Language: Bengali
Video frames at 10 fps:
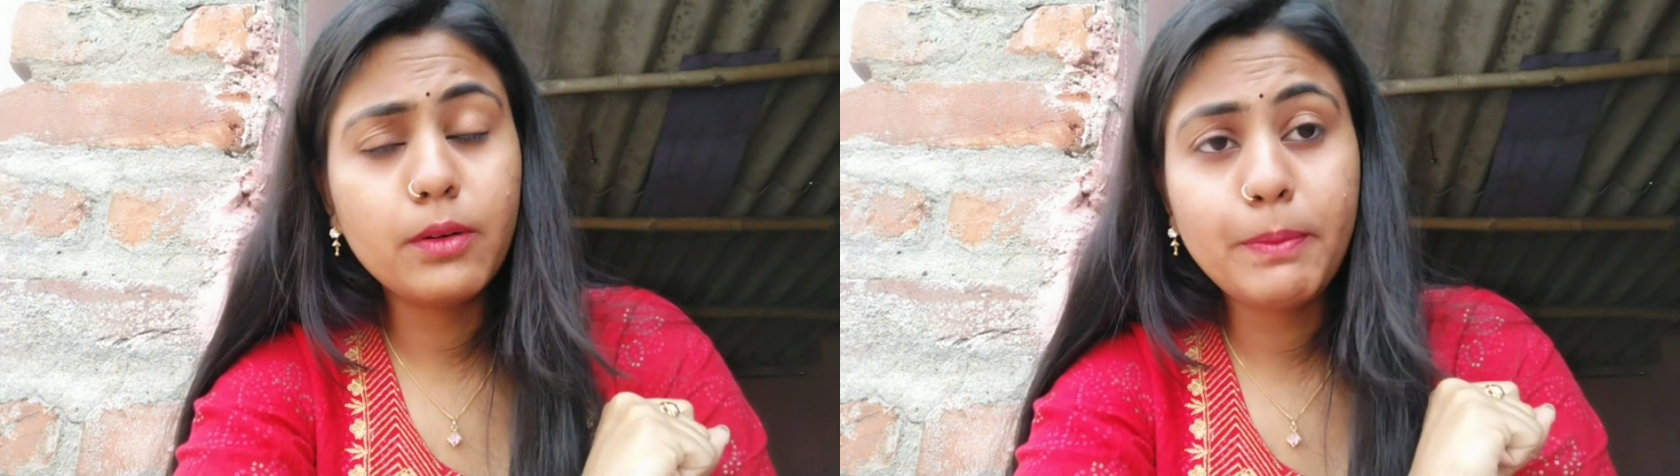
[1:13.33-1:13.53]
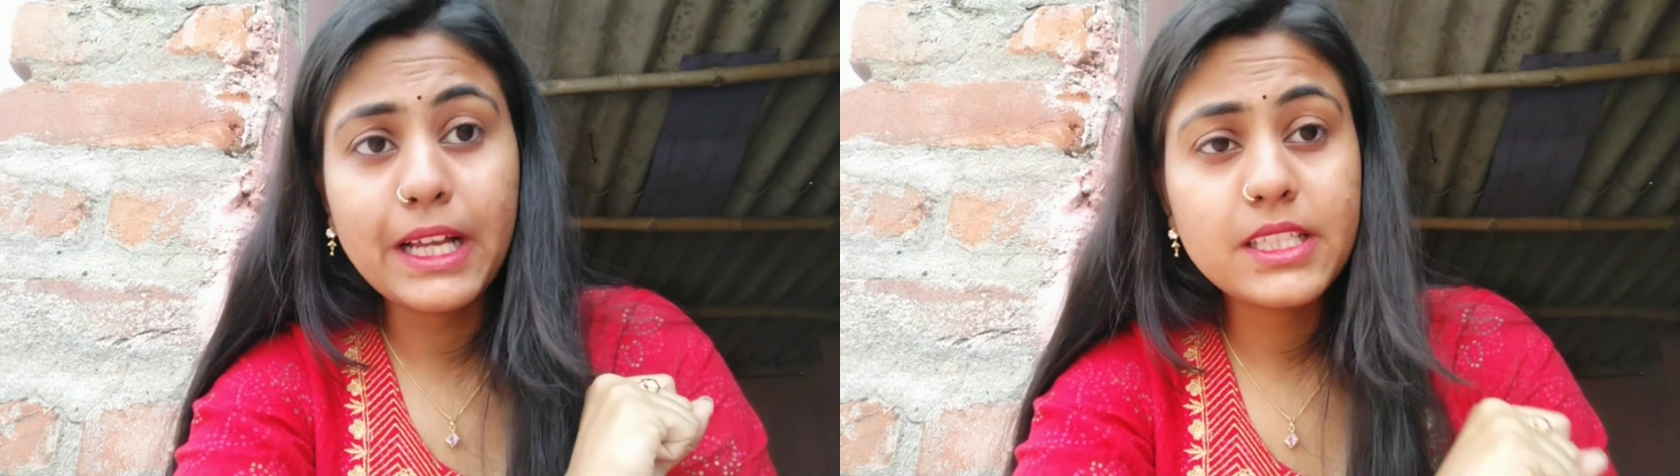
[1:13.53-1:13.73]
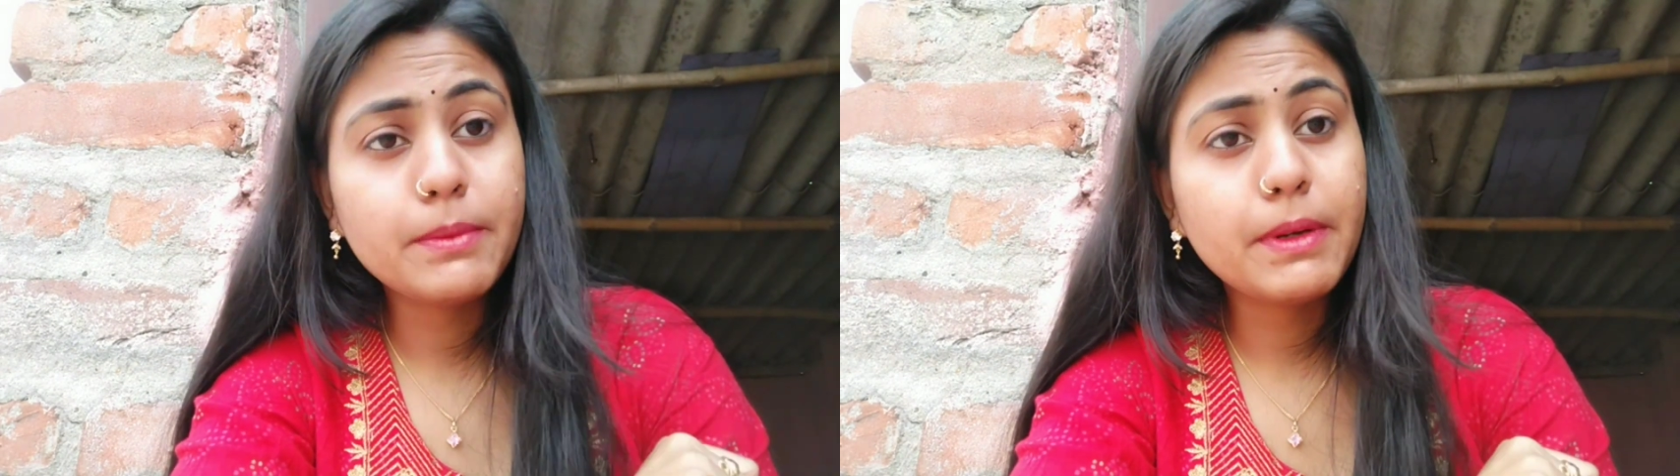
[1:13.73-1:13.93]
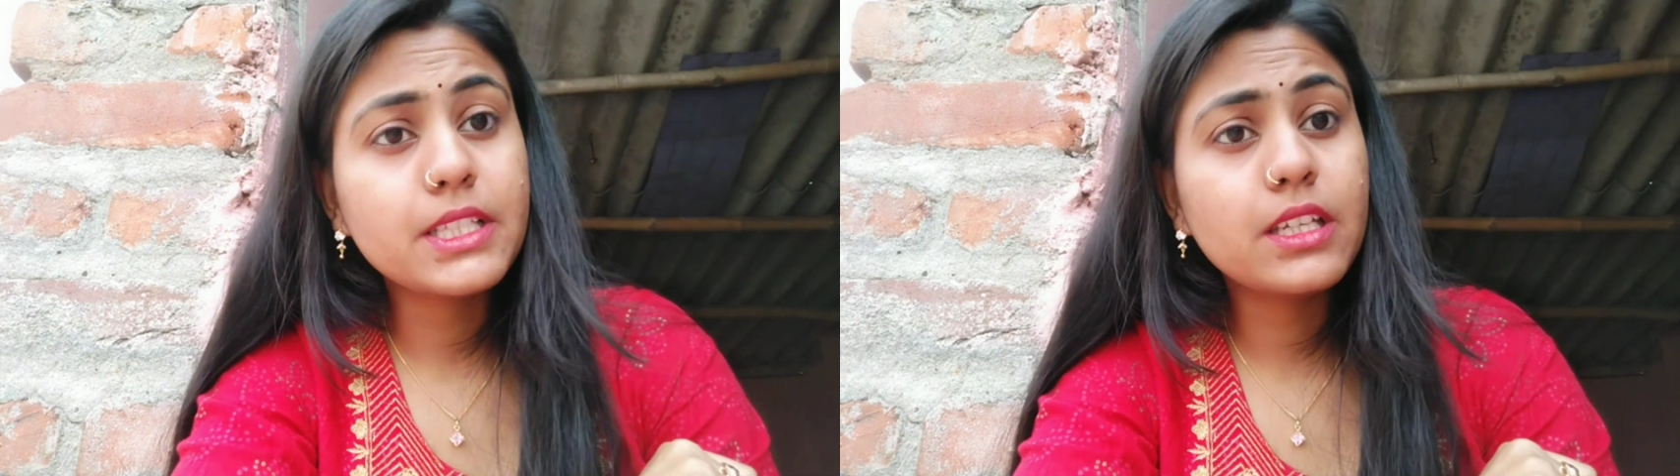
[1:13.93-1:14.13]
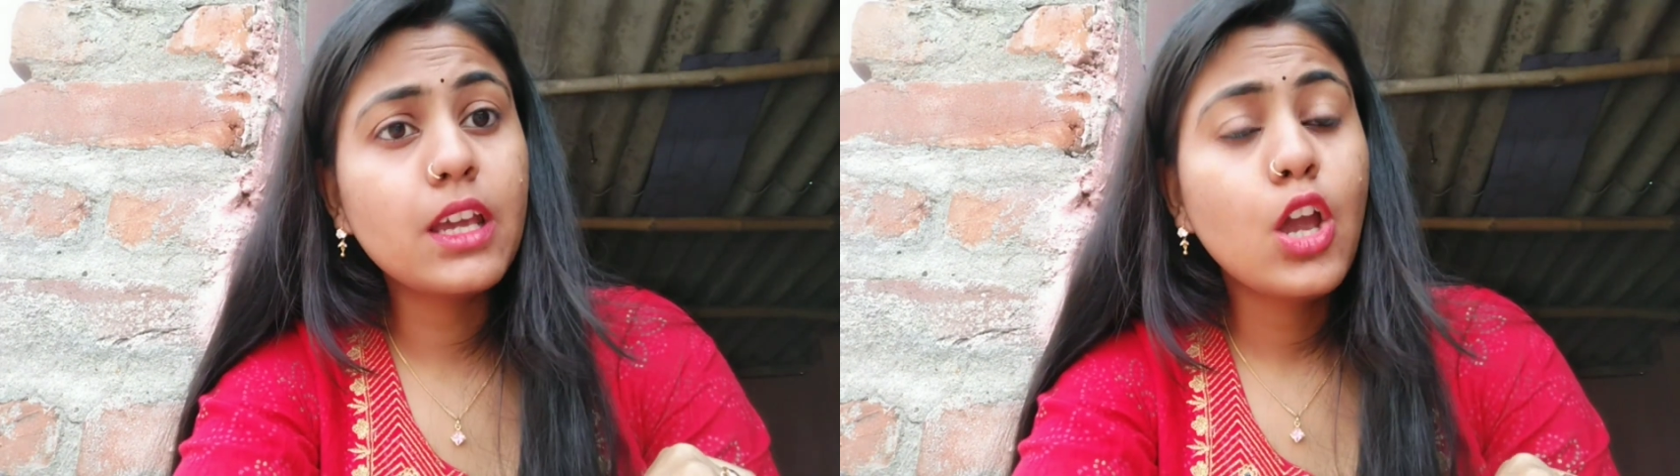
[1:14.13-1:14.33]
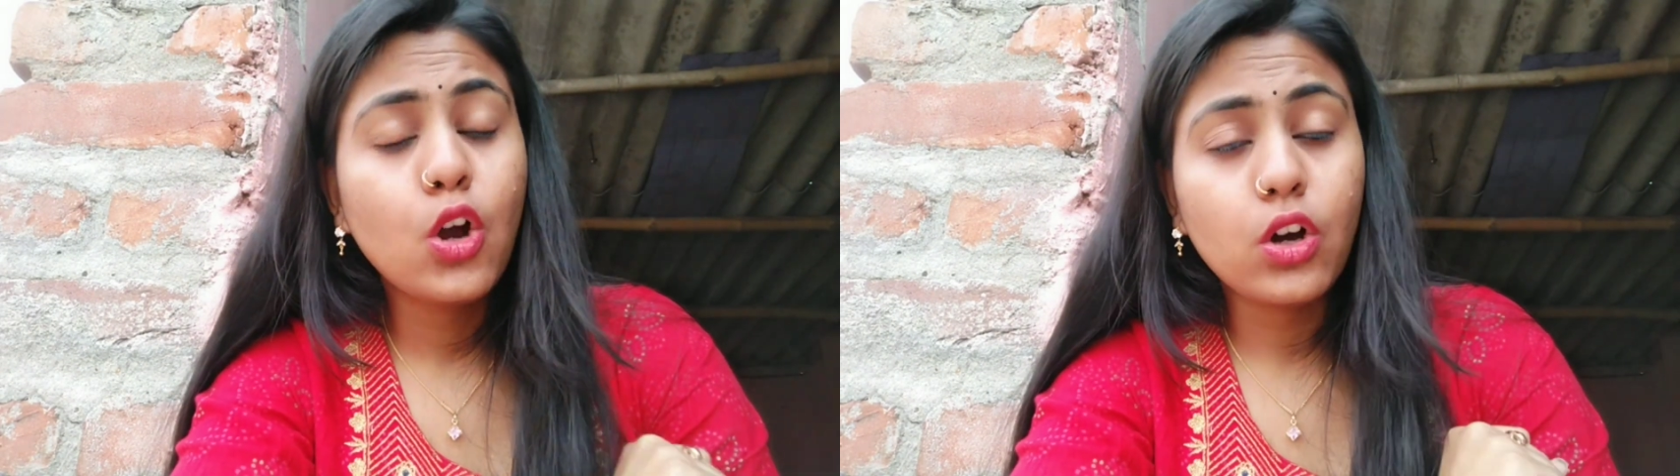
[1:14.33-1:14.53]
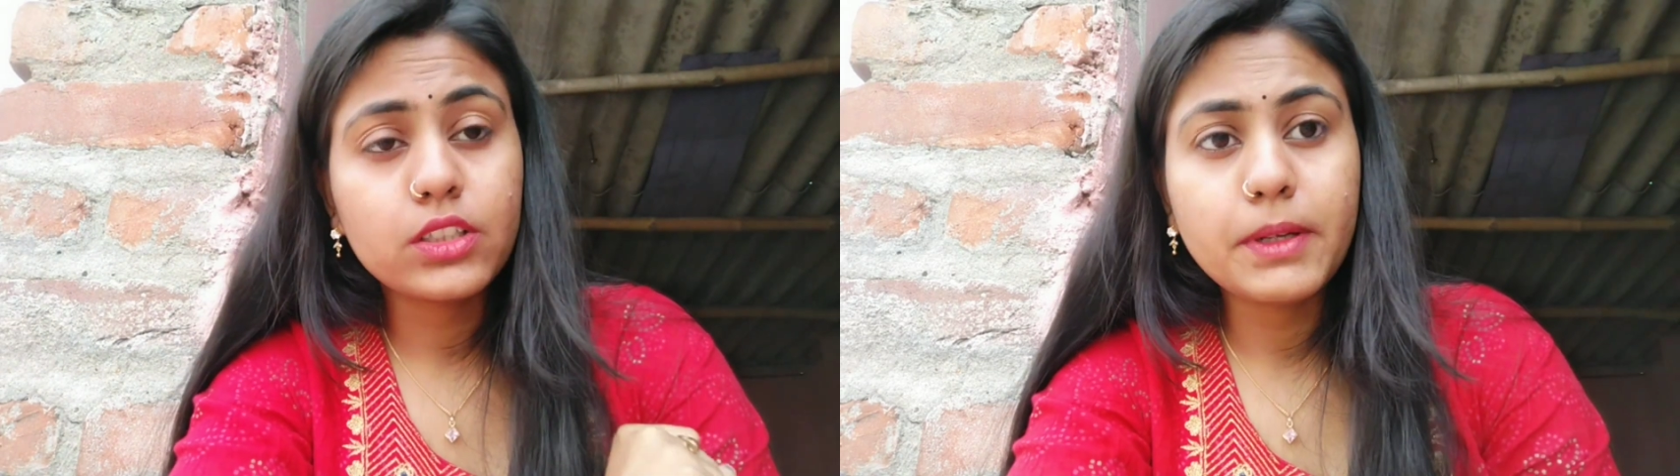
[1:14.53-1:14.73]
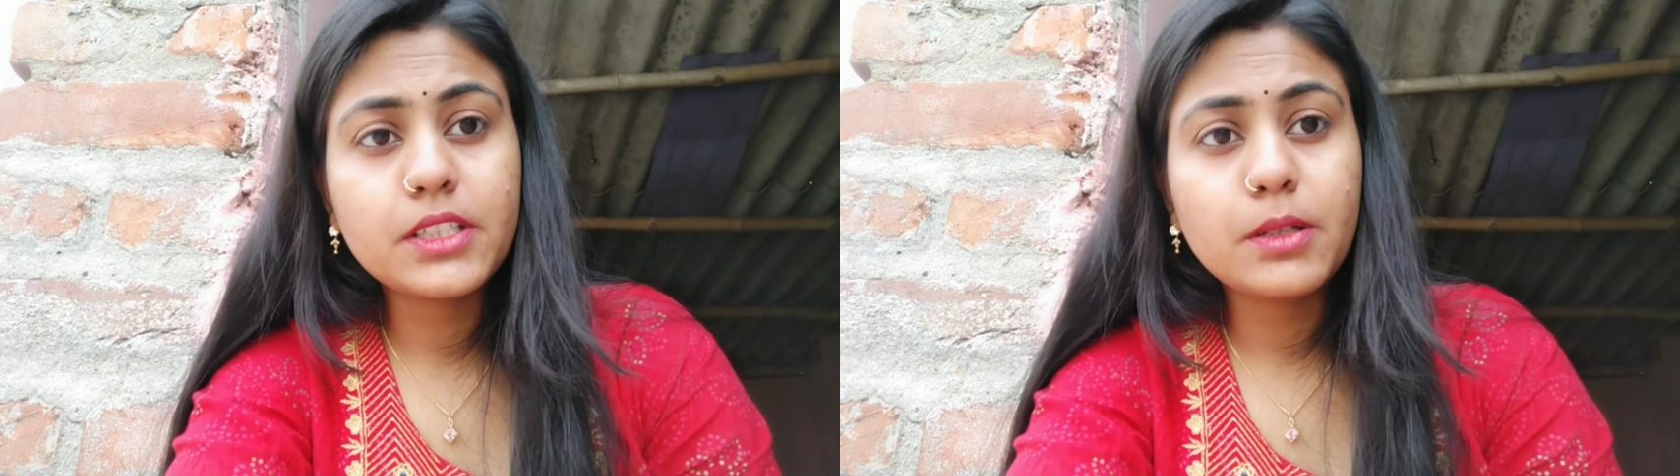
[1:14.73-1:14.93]
বাজে বাজে
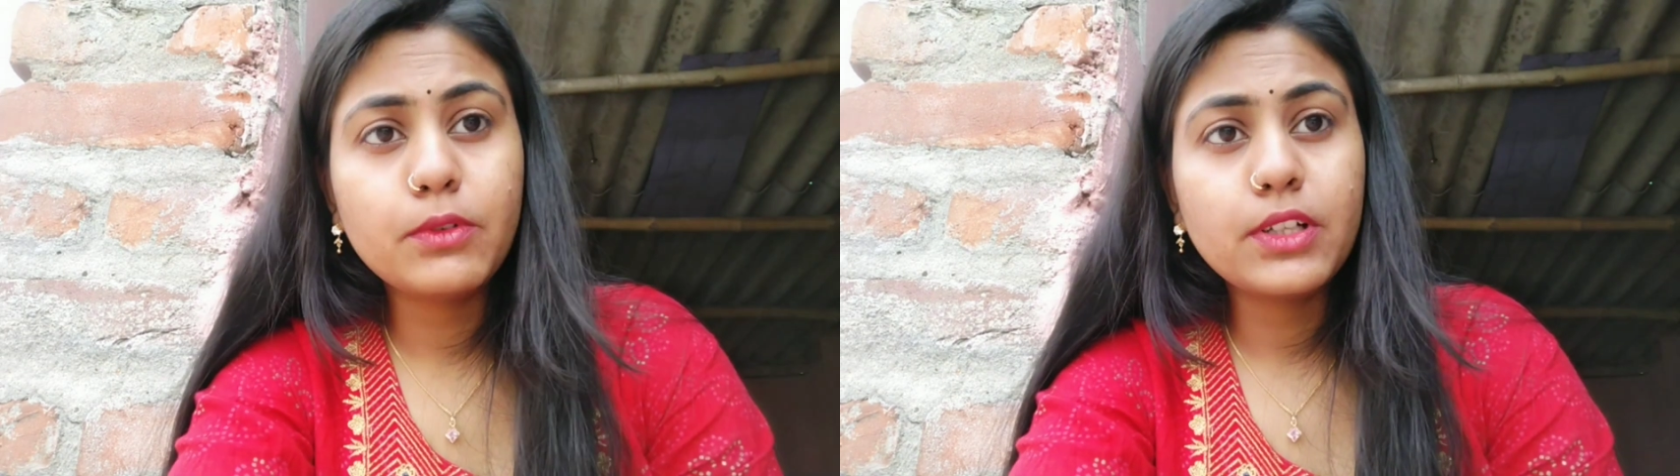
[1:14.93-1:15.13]
কথাবার্তা